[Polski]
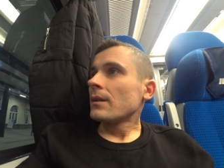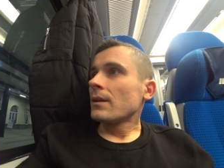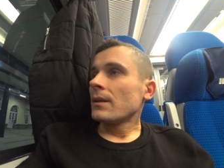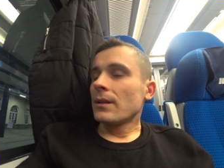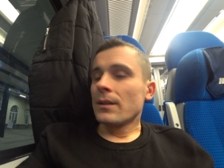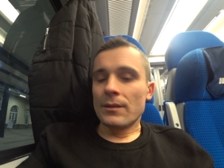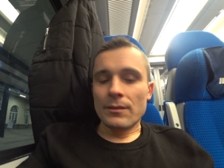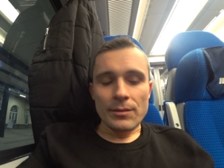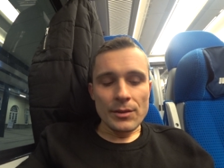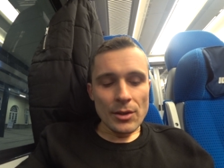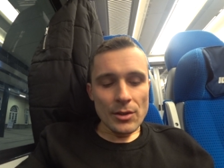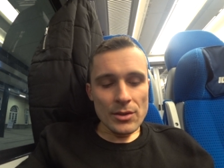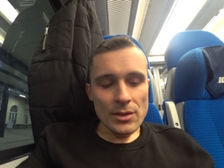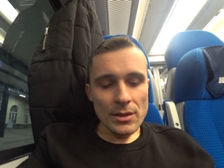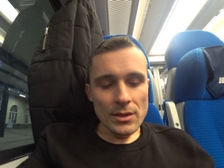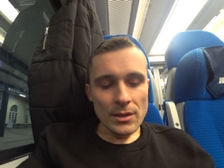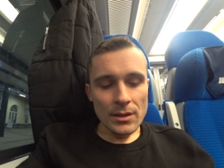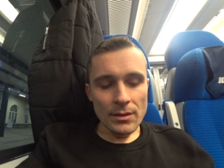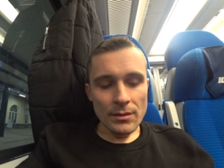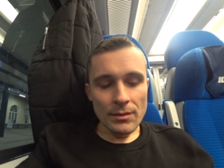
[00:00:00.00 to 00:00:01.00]
e,
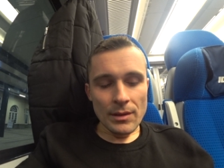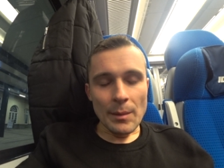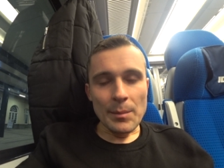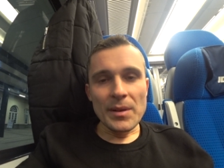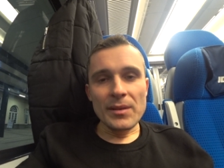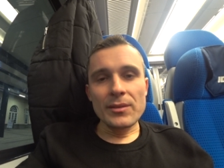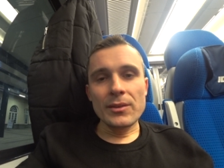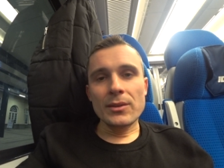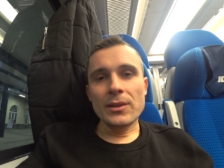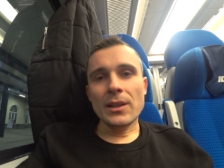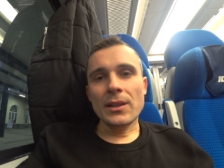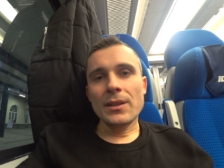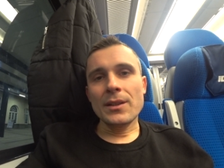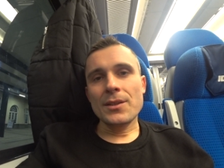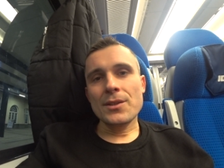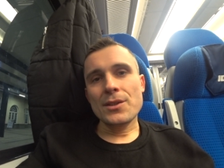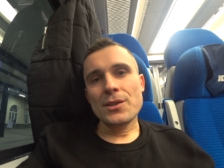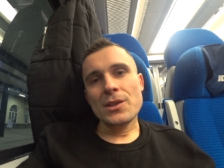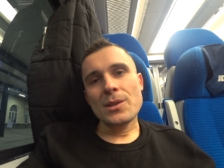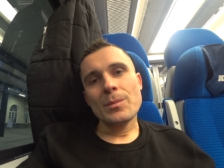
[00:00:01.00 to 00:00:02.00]
wnioski na pewno takie,
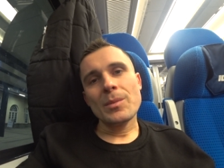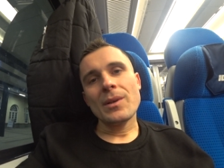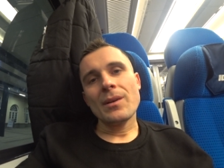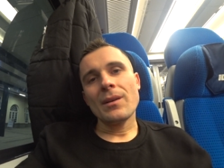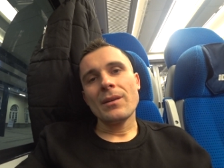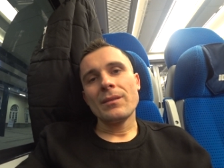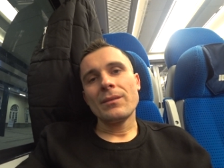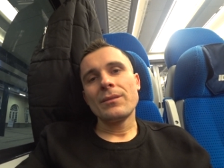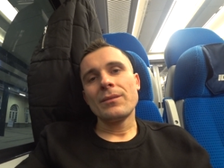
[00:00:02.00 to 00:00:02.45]
że trzeba